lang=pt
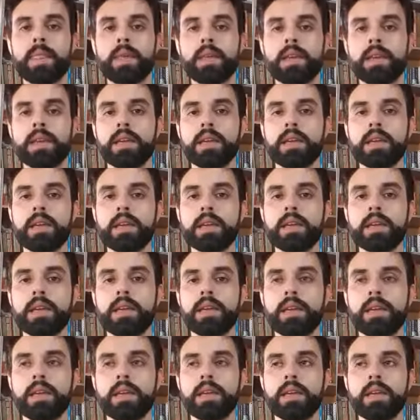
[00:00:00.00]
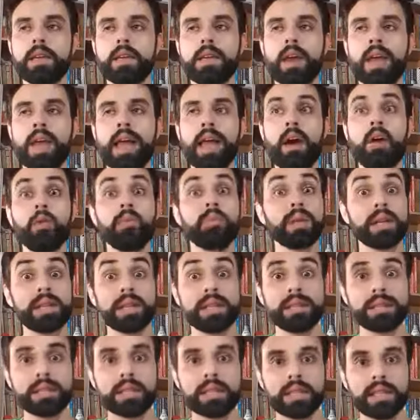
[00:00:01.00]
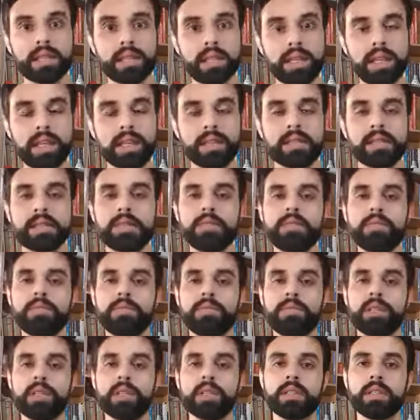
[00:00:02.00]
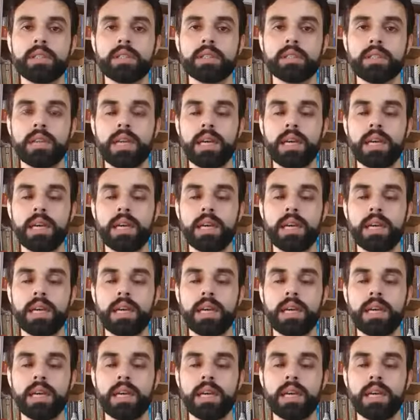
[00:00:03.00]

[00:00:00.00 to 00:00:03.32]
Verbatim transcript: E é o planeta que existe vida,